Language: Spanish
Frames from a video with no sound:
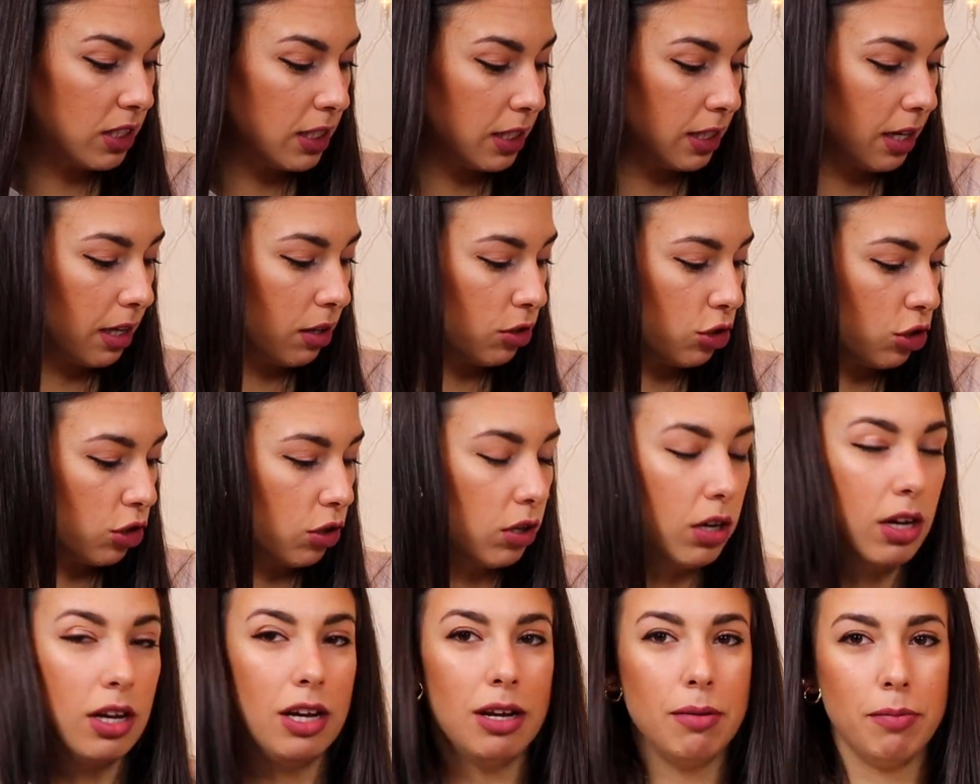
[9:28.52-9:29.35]
a
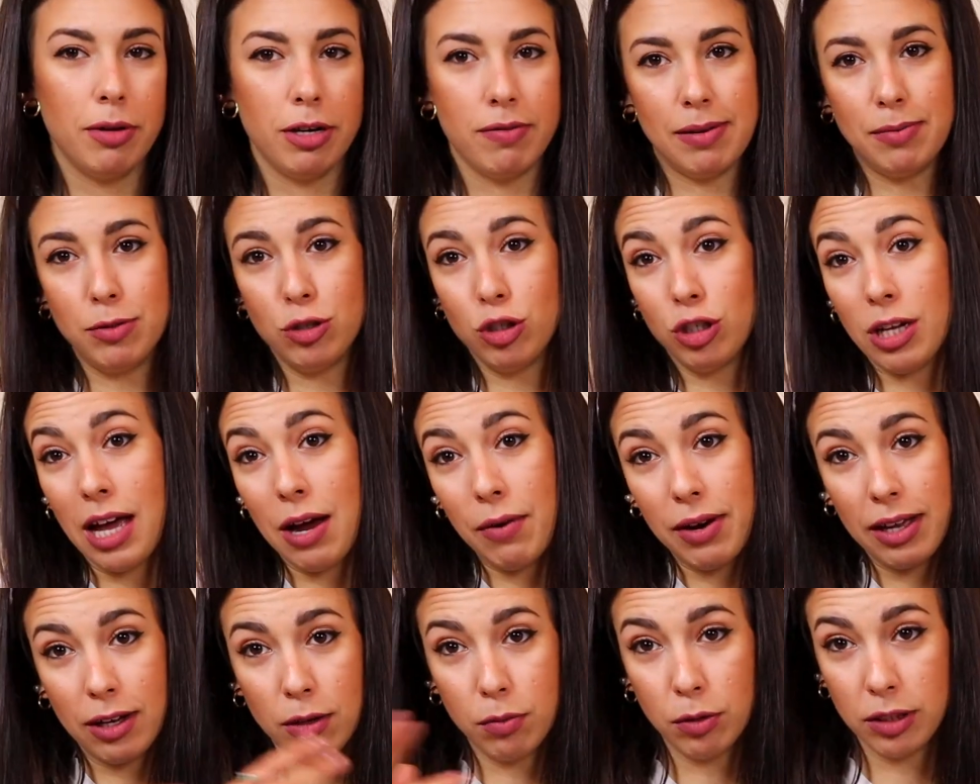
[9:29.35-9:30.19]
enseñároslo, pero vamos,
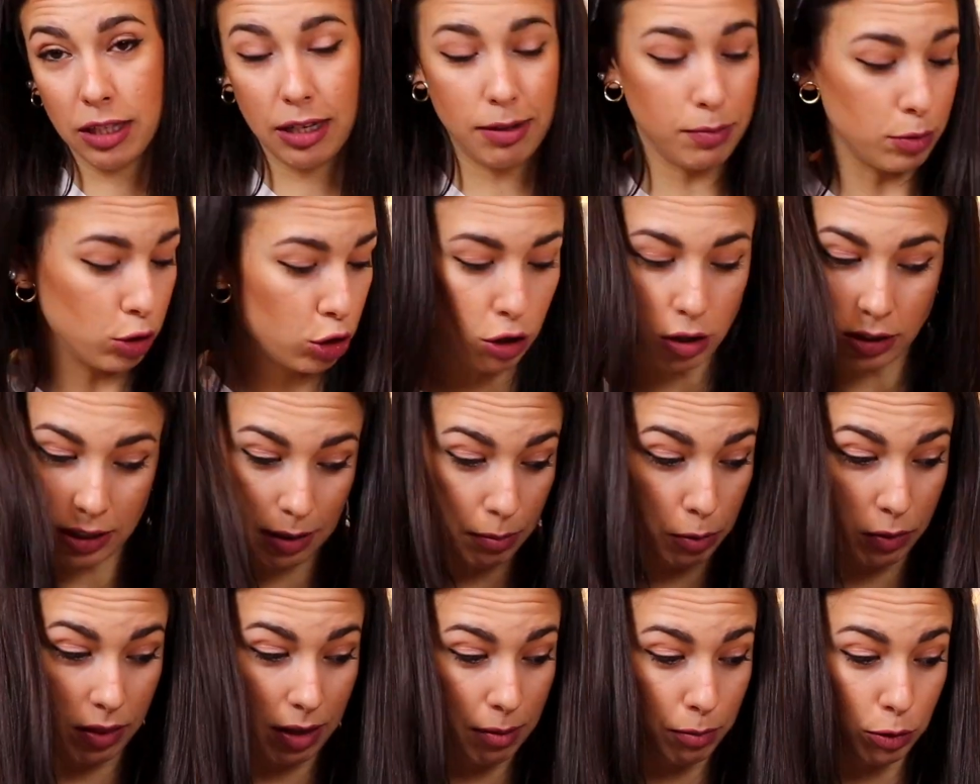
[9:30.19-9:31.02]
ahora como tenemos todo el
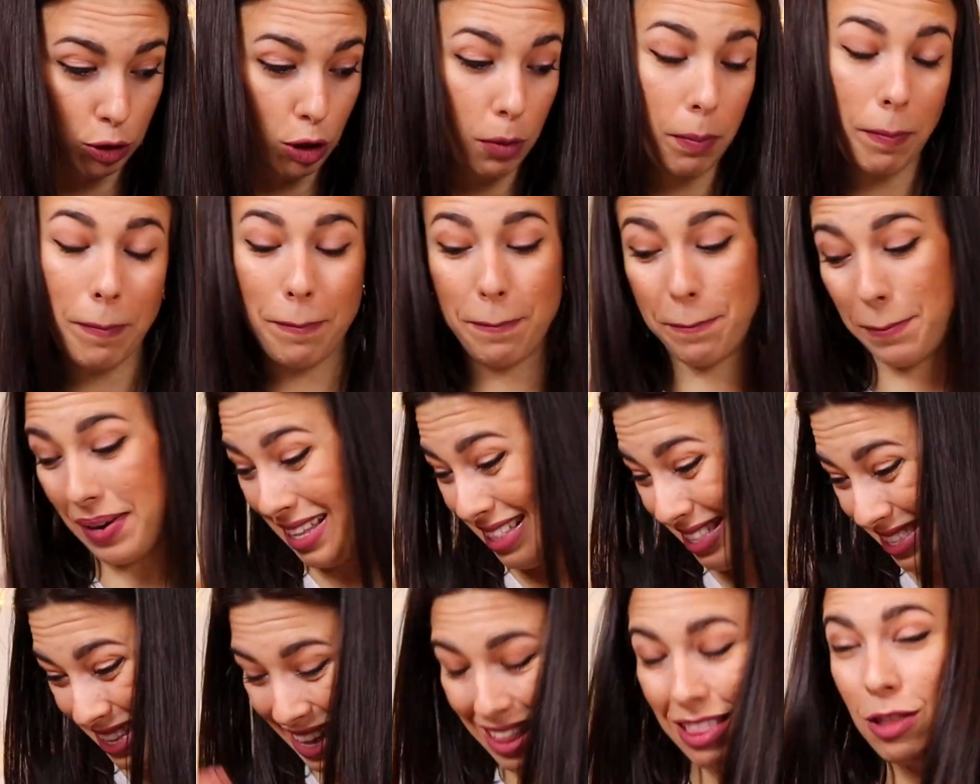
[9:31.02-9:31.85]
tiempo del mundo,
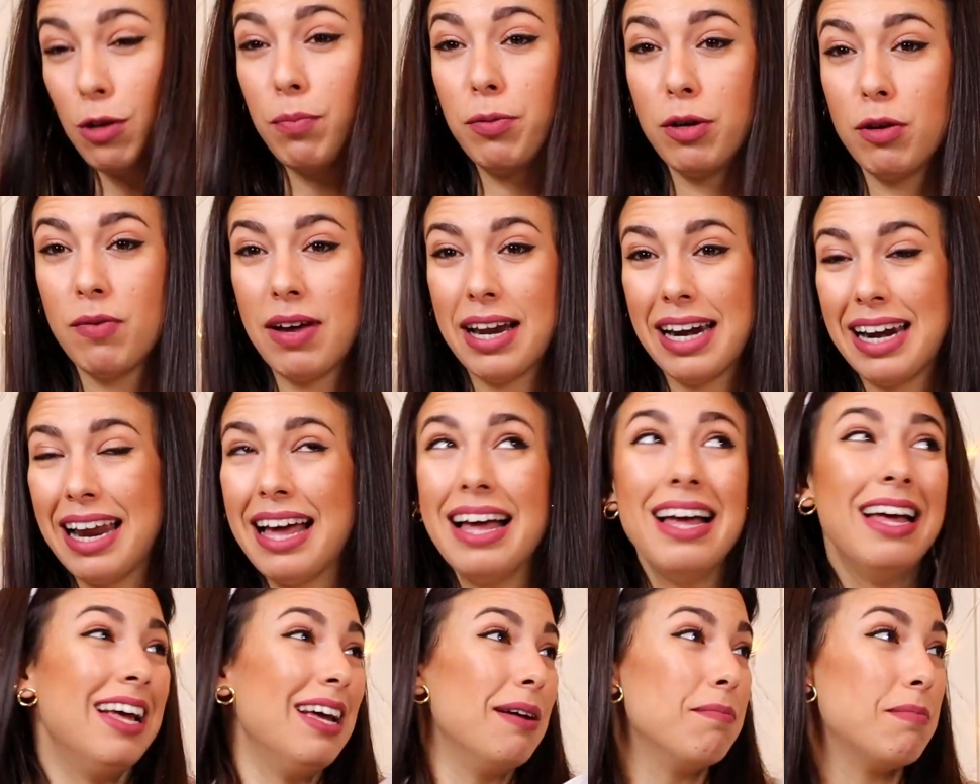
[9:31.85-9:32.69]
pretendo
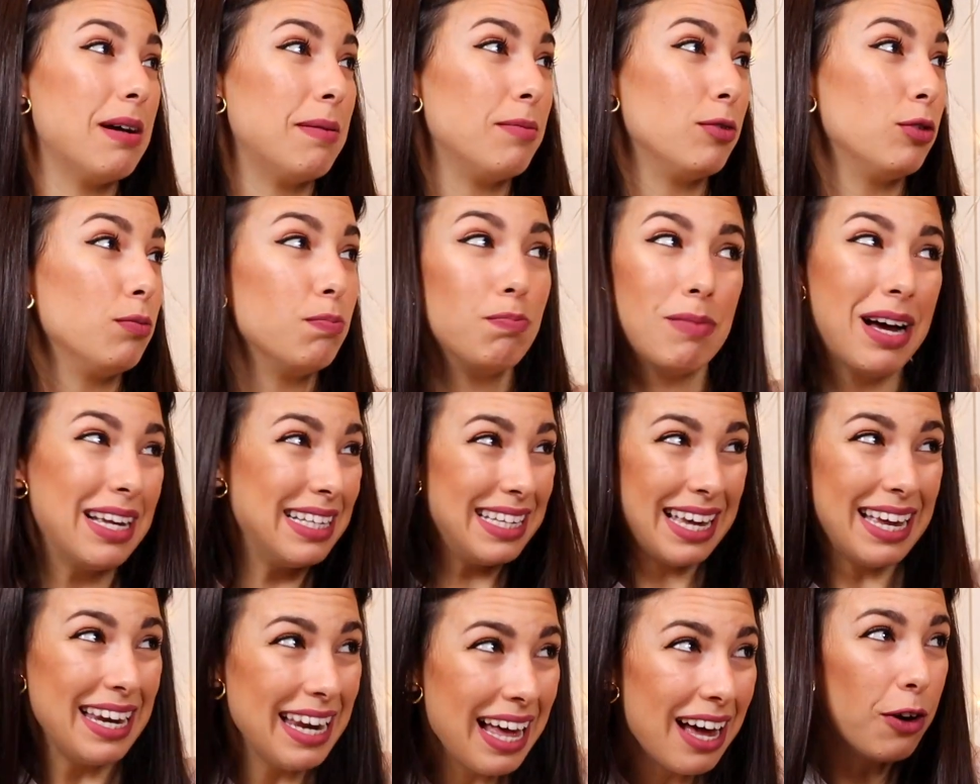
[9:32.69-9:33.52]
probarla, vamos,
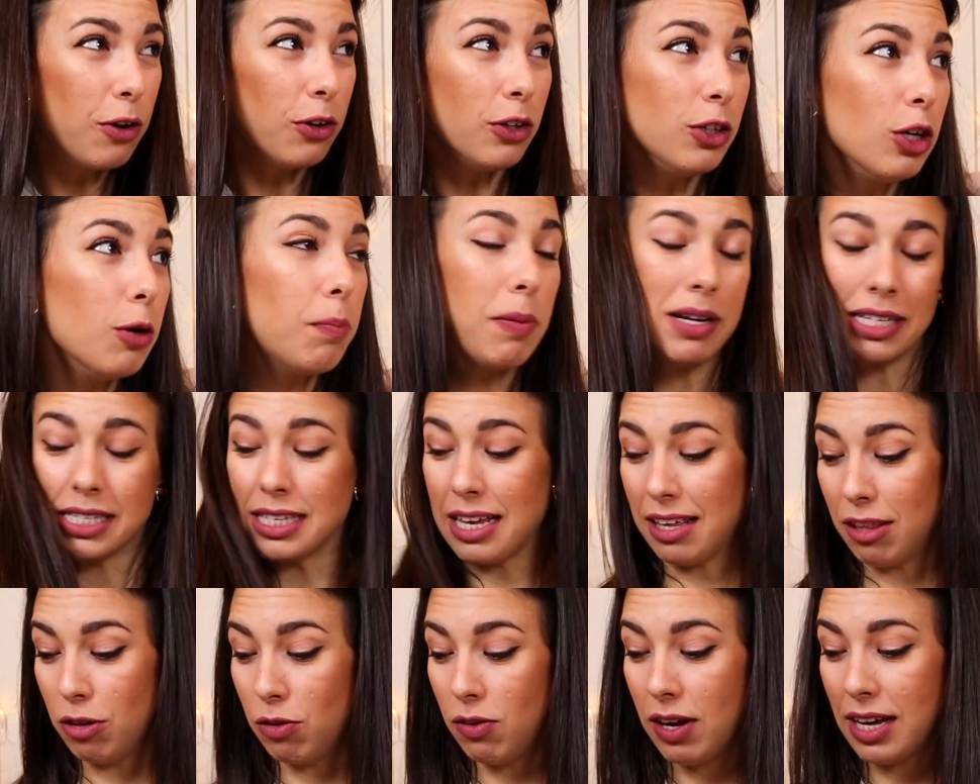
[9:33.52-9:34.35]
mañana, hoy o
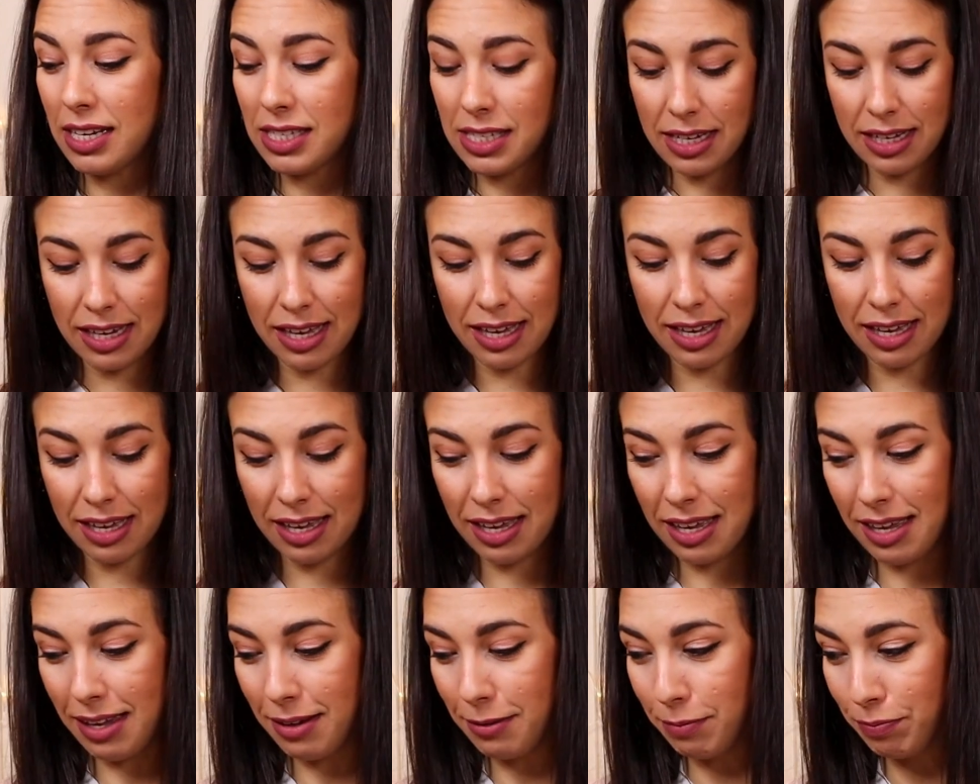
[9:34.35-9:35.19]
pasado, así
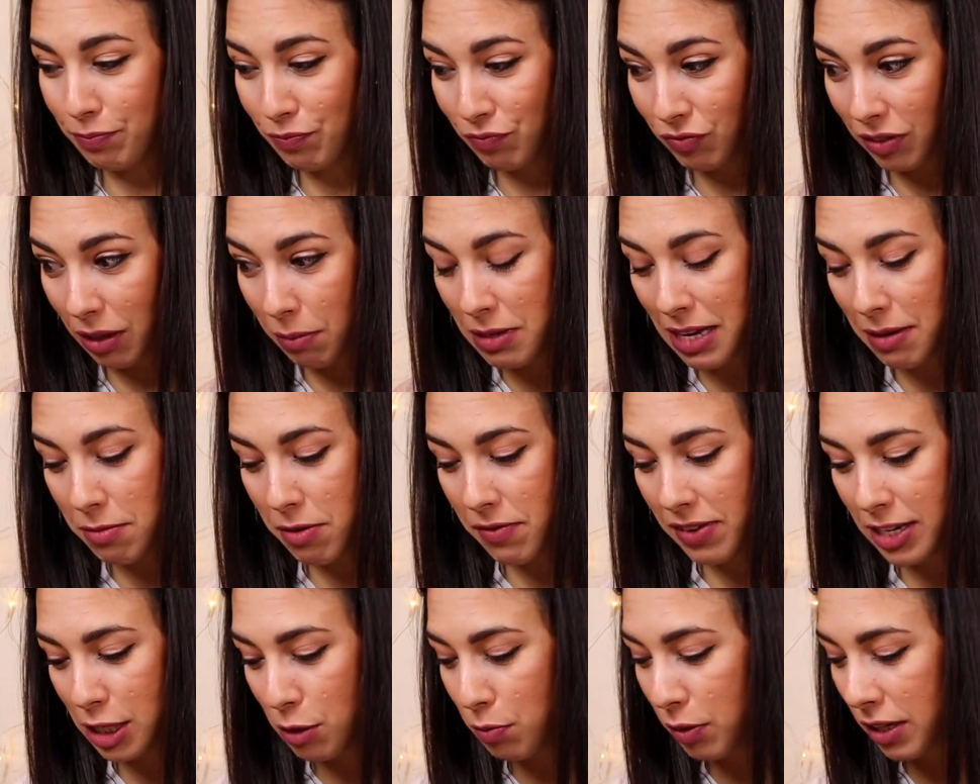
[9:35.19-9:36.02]
que mm, ya me
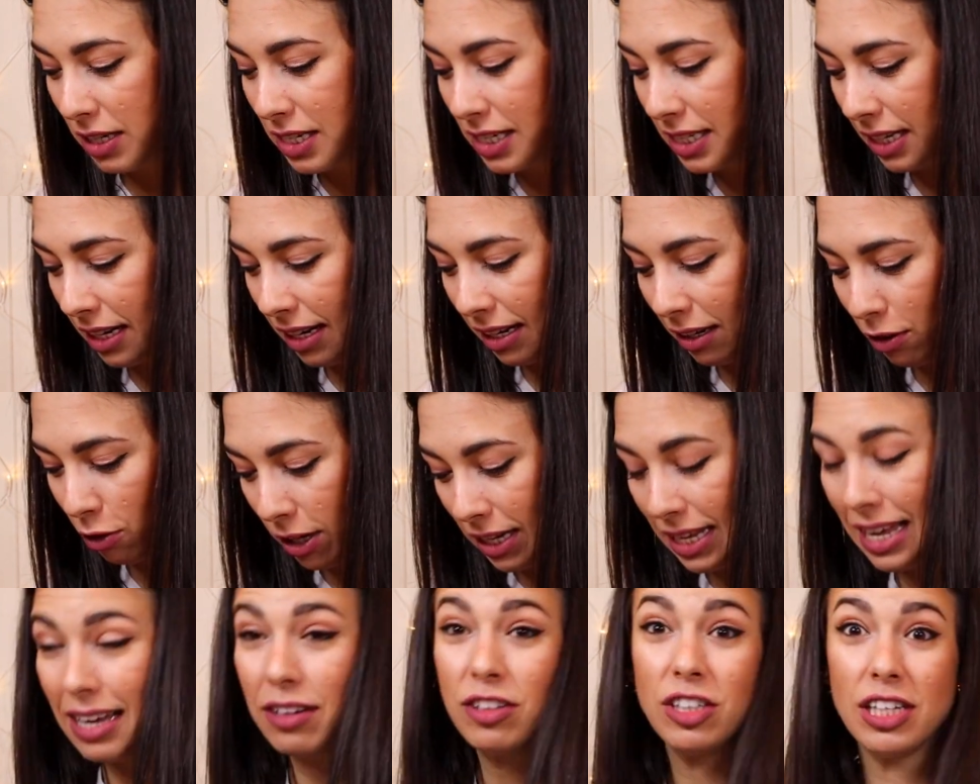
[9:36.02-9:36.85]
veréis por Instagram con
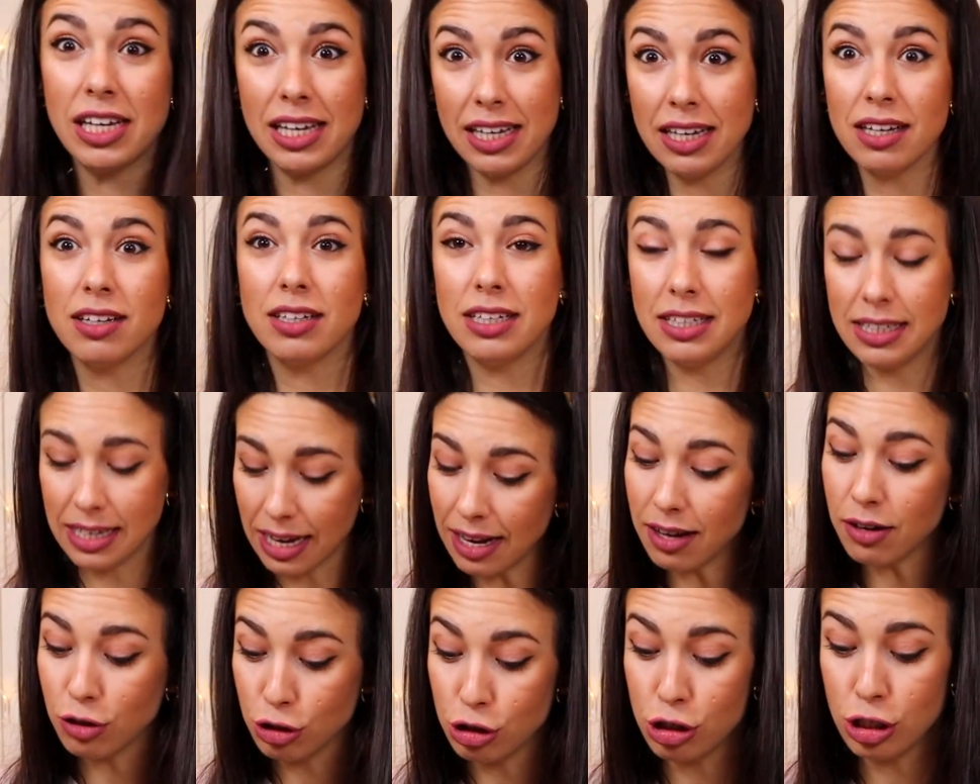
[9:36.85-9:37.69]
ella y
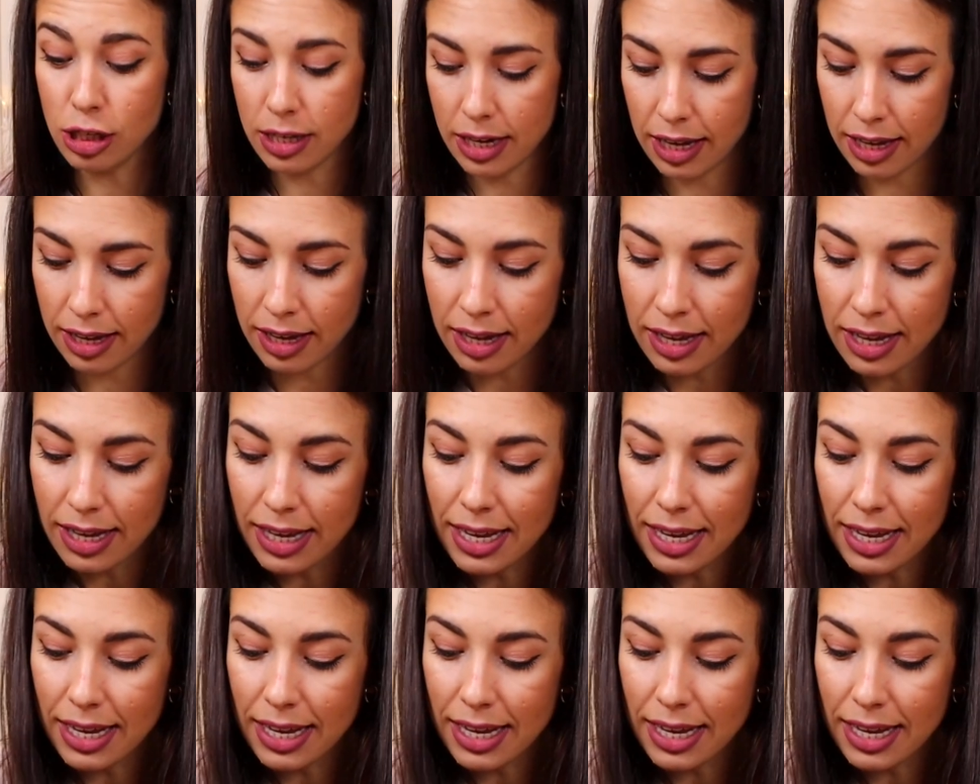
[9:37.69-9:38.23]
ya, os diré.